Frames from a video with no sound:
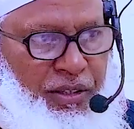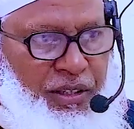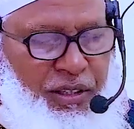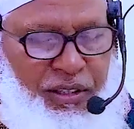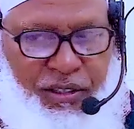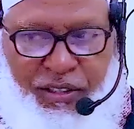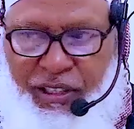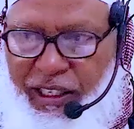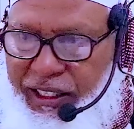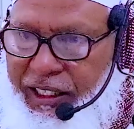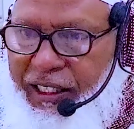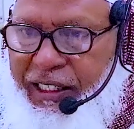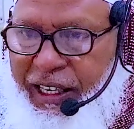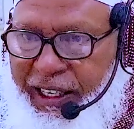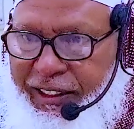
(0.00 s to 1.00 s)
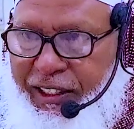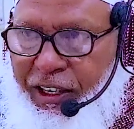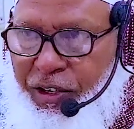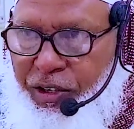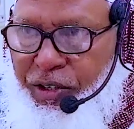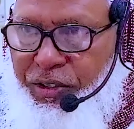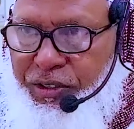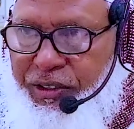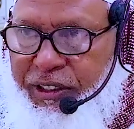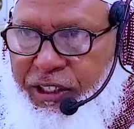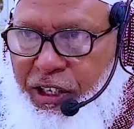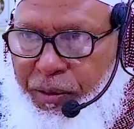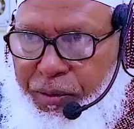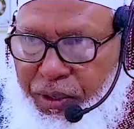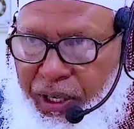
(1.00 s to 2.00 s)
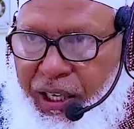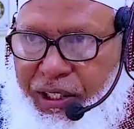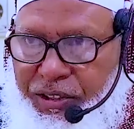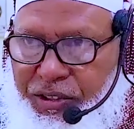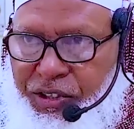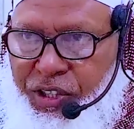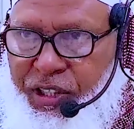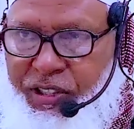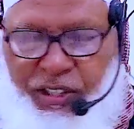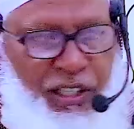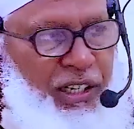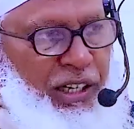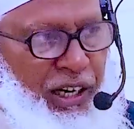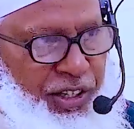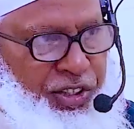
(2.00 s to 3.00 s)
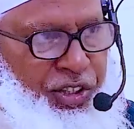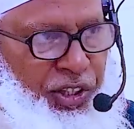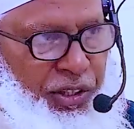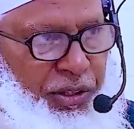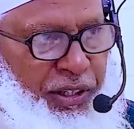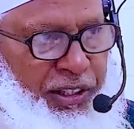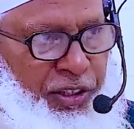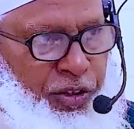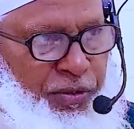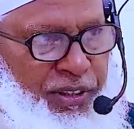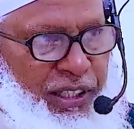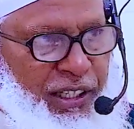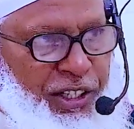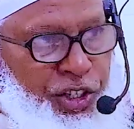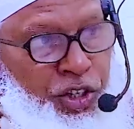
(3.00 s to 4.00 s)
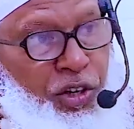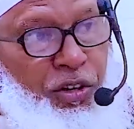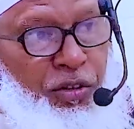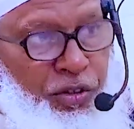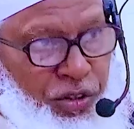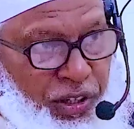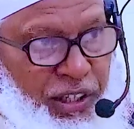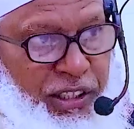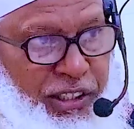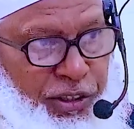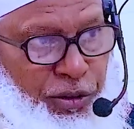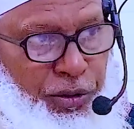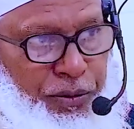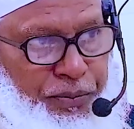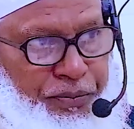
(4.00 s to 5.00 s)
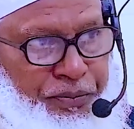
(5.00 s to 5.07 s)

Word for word: যে জেলখানে একটা লোক নিরপরাধ সে জেল খাচ্ছে এটা তুমি তাকে স্মরণ করায় দিও